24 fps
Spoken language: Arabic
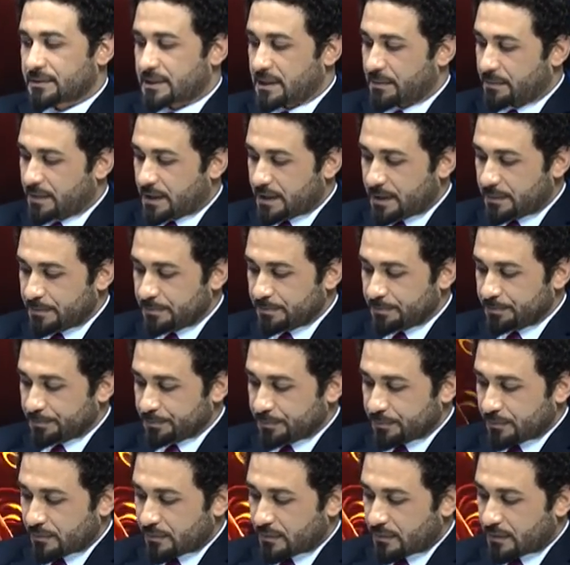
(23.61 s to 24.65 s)
تمام
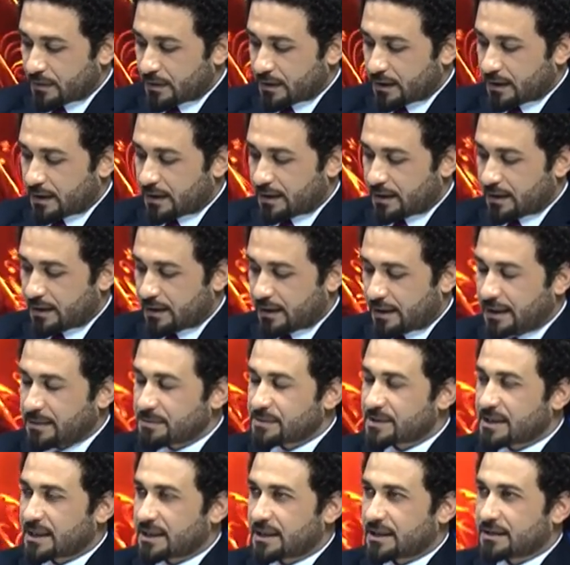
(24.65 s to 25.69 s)
آه
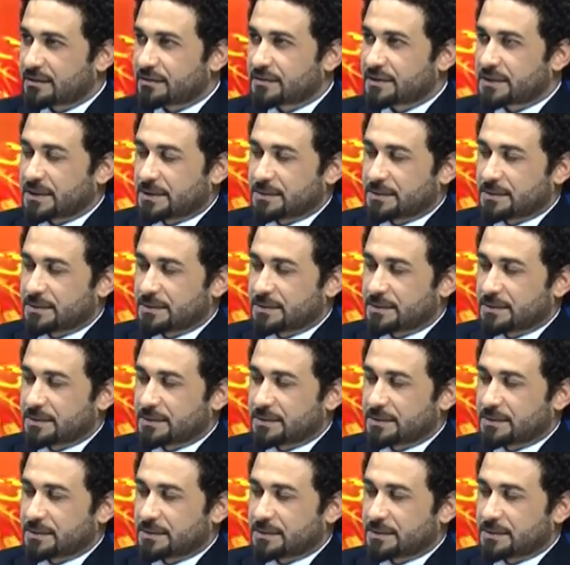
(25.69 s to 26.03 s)
حمزه الحلفي